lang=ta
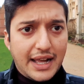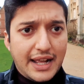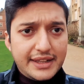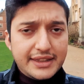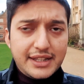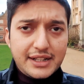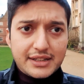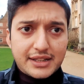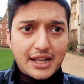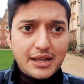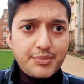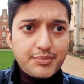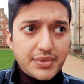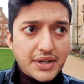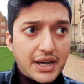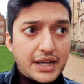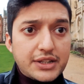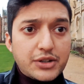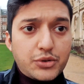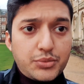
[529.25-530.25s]
ஆன்டிக் டைப்
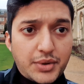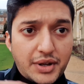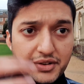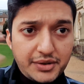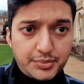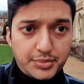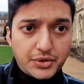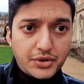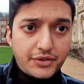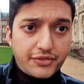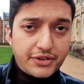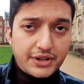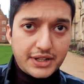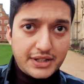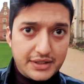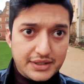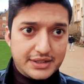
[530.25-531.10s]
ஆனால் உண்மையாகவே பியூட்டிஃபுல்லாக